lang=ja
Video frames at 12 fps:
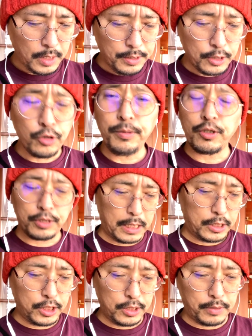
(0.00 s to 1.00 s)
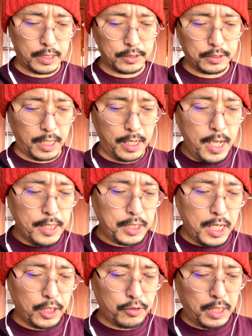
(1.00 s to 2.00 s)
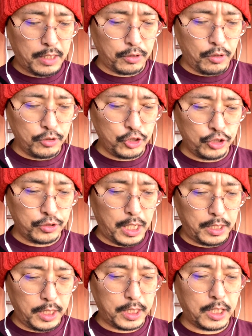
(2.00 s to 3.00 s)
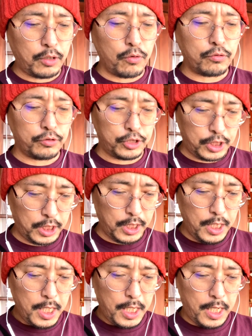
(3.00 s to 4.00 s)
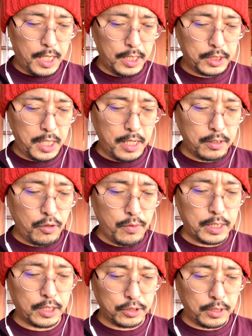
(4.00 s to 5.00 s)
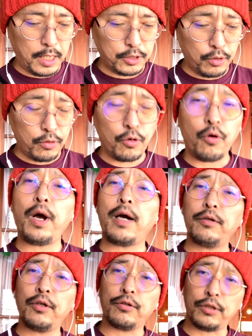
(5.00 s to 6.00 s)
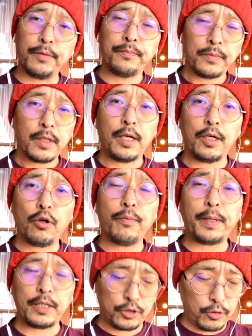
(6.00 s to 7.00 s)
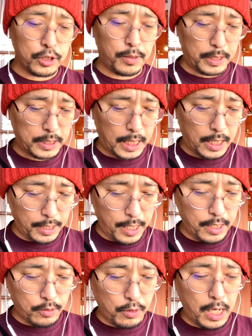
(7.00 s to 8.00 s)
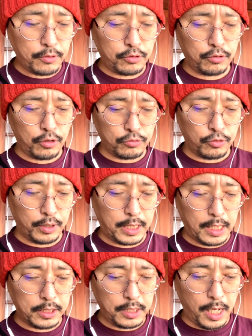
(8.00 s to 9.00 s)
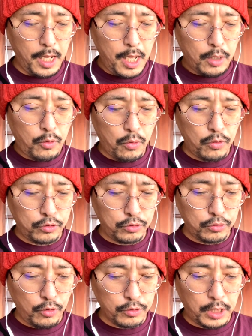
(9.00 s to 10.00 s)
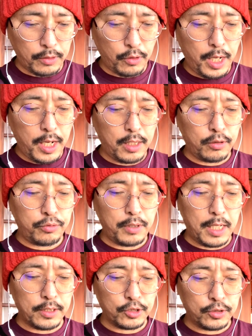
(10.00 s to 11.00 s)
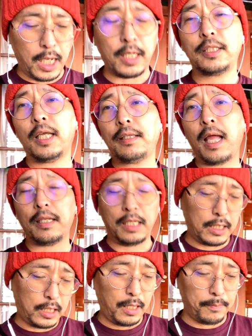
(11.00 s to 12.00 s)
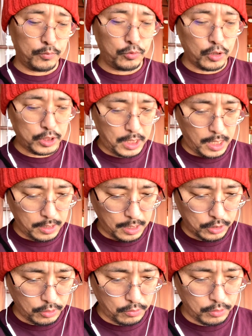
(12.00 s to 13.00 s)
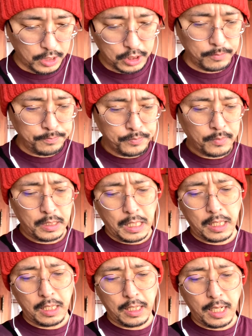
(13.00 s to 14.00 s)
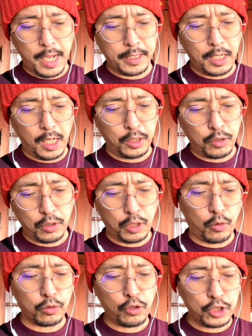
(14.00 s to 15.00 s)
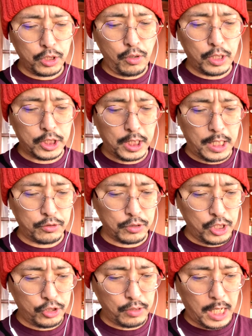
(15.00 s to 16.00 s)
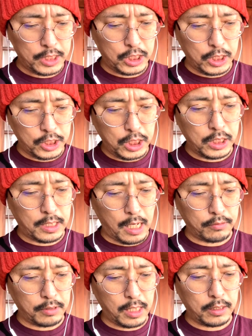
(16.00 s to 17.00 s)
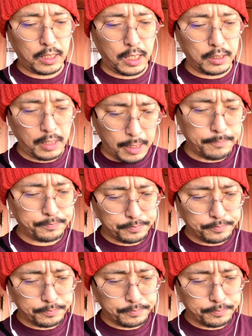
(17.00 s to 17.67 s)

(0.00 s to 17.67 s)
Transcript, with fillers: で澄子さん自身はですね、せんきゅうひゃくよんじゅうねんに帰国し、えー、戦後はですね、その語学力、えー、ヨーロッパで過ごしてましたからね、語学力を生かして航空大手のエールフランスや伊勢丹に勤務をしていたそうです。で、肺炎により今年のいちがつにじゅうはちにちに亡くなっていた。